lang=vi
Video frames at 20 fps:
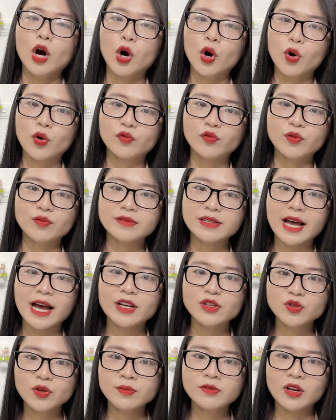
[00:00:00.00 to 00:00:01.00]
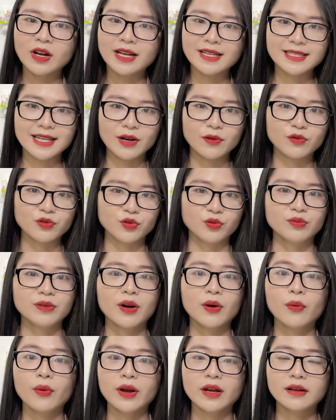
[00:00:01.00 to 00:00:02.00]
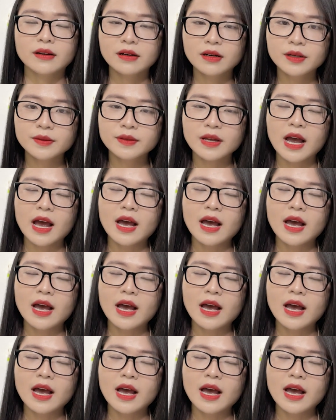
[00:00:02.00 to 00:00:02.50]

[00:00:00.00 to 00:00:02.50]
hồi phục da, giúp cho làn da của chúng ta khỏe hơn.